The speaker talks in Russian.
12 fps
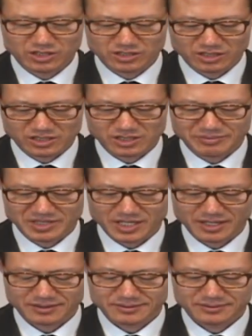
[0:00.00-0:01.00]
Церковь в
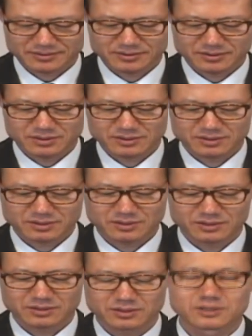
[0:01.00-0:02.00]
Иерусалиме
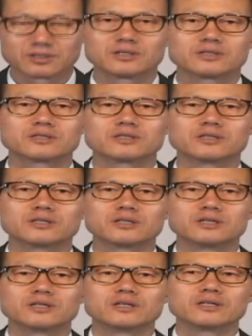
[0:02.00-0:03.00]
переживала лютый
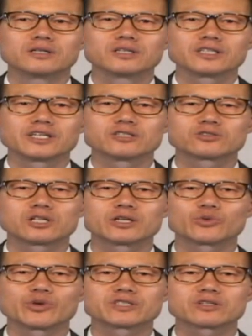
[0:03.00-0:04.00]
голод.
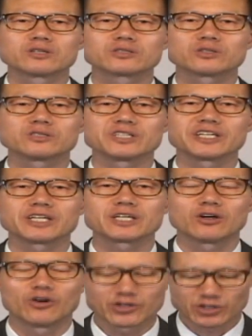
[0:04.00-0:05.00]
Верующие в
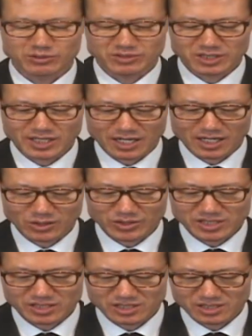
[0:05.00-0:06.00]
Иерусалиме
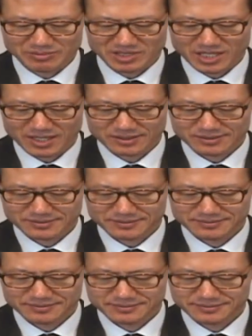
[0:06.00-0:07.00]
столкнулись с
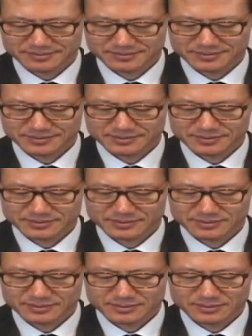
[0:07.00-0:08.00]
серьезными
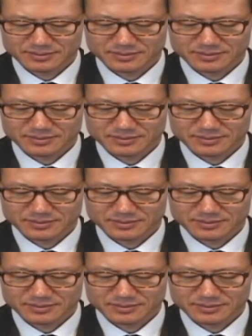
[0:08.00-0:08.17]
трудностями.